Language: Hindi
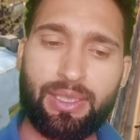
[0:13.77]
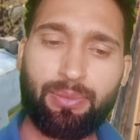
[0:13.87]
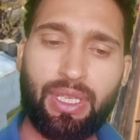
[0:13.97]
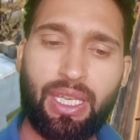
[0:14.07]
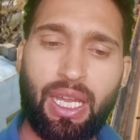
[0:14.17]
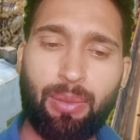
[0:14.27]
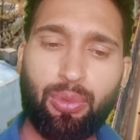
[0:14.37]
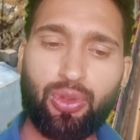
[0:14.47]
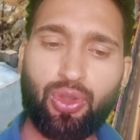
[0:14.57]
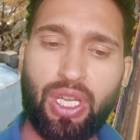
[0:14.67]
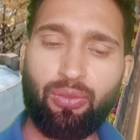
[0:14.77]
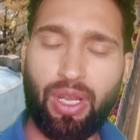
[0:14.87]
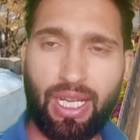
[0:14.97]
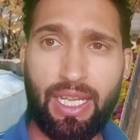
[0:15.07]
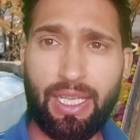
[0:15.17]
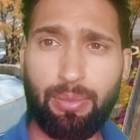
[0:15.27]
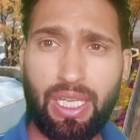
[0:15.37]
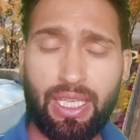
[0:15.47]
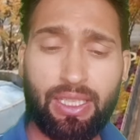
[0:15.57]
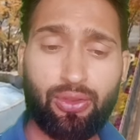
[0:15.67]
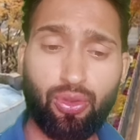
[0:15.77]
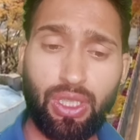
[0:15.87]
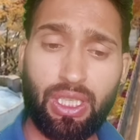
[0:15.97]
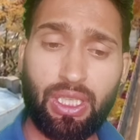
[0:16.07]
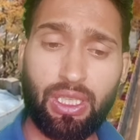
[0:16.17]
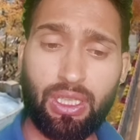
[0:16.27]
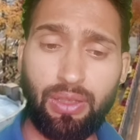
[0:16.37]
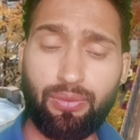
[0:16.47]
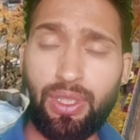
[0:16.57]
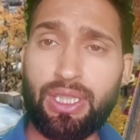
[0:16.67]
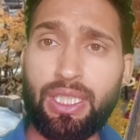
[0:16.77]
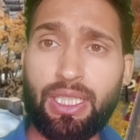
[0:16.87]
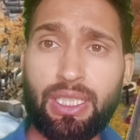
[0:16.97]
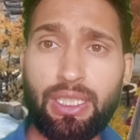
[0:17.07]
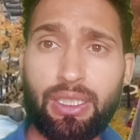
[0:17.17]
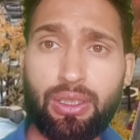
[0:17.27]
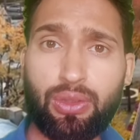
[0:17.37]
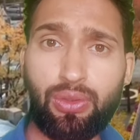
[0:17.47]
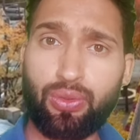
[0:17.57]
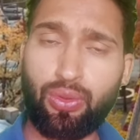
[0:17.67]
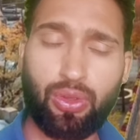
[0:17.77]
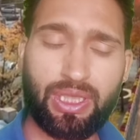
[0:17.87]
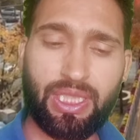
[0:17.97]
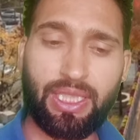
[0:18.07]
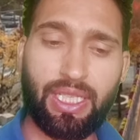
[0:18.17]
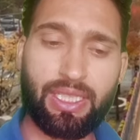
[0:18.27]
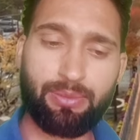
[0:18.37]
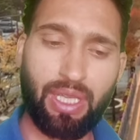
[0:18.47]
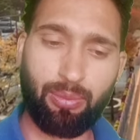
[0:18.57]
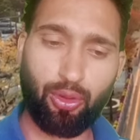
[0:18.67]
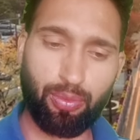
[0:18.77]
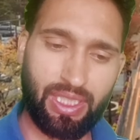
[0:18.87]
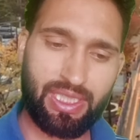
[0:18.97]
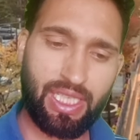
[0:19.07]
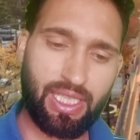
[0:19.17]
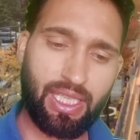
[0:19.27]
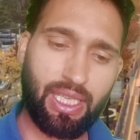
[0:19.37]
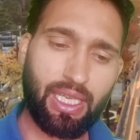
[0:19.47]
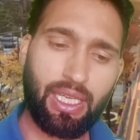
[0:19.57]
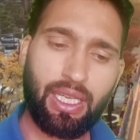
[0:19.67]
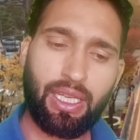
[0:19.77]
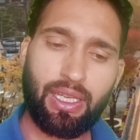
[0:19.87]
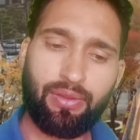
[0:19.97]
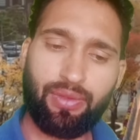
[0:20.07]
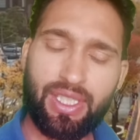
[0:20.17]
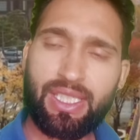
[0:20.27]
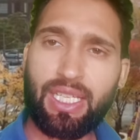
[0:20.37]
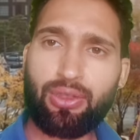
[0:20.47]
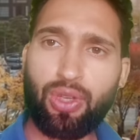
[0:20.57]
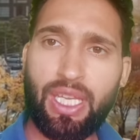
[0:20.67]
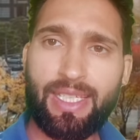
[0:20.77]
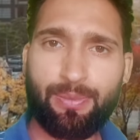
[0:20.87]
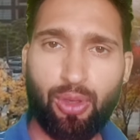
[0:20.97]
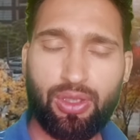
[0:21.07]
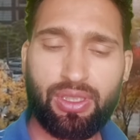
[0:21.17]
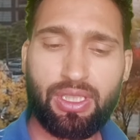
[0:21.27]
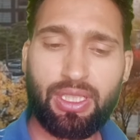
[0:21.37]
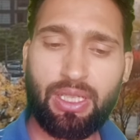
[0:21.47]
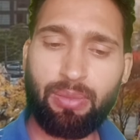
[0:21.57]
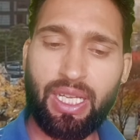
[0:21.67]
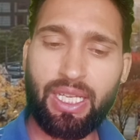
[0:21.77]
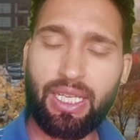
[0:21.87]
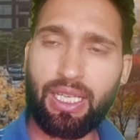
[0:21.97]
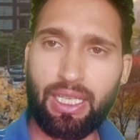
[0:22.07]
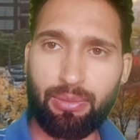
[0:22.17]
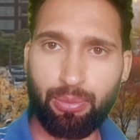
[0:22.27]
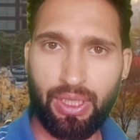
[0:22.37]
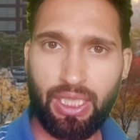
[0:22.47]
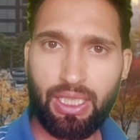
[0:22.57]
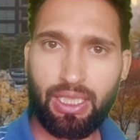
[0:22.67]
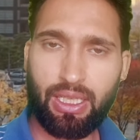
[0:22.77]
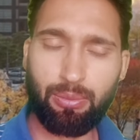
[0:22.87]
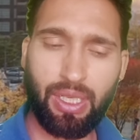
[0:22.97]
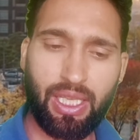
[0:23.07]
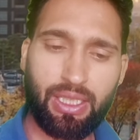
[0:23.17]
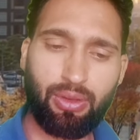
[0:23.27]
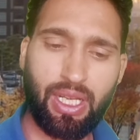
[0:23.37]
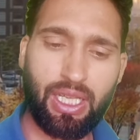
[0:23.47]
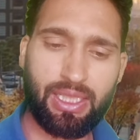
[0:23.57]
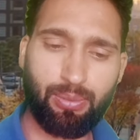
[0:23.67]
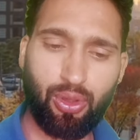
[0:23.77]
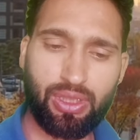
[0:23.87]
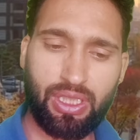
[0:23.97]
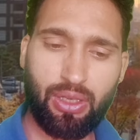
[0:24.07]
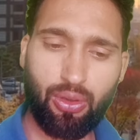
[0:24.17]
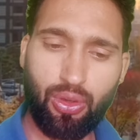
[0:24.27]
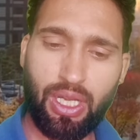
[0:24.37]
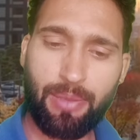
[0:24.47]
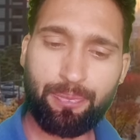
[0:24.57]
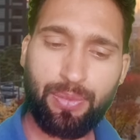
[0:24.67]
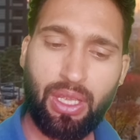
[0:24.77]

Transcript: इसमें आपको जो है वर्क आईडी मिलेगी जो कि विद इन टू और थ्री डेज में आपको मिल जाएगी वीज़ा जो है स्पॉन्सर्ड बाय कंपनी कंपनी के द्वारा स्पॉन्सर्ड होगा